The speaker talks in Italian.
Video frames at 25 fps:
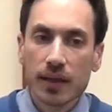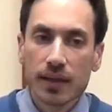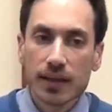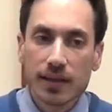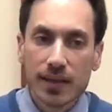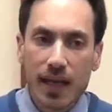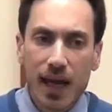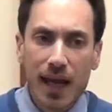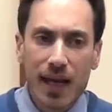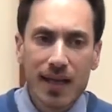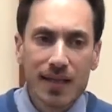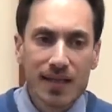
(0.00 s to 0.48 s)

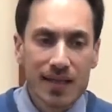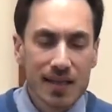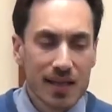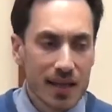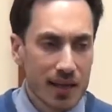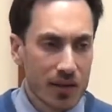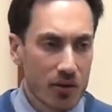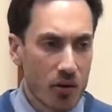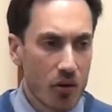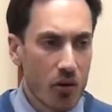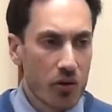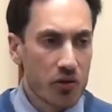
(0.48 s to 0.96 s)

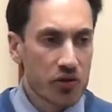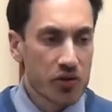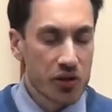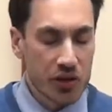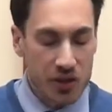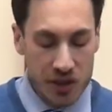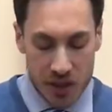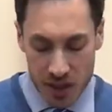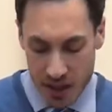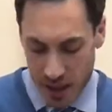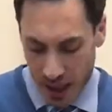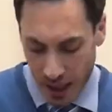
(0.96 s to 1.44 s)

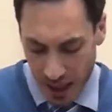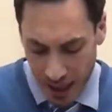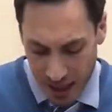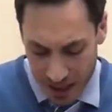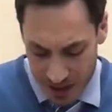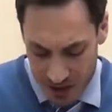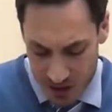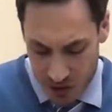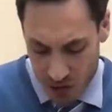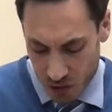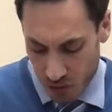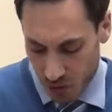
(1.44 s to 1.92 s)
desiderosi di
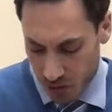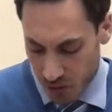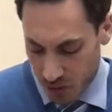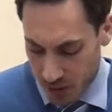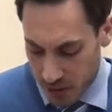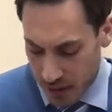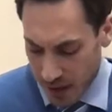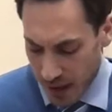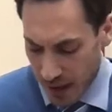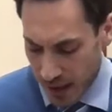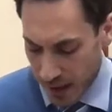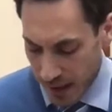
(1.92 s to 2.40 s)

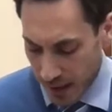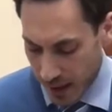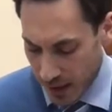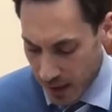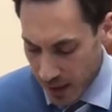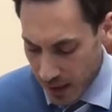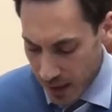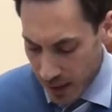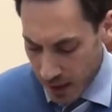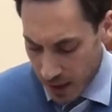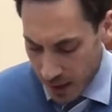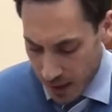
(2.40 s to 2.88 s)

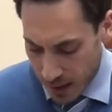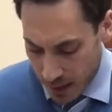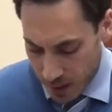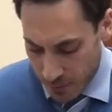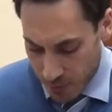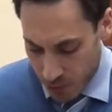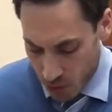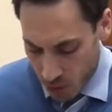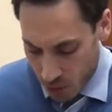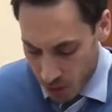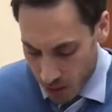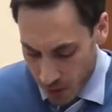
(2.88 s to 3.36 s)
ascoltare
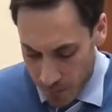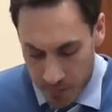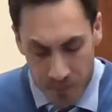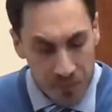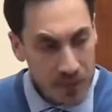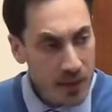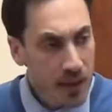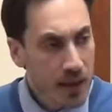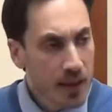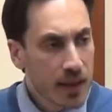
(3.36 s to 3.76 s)
la parola,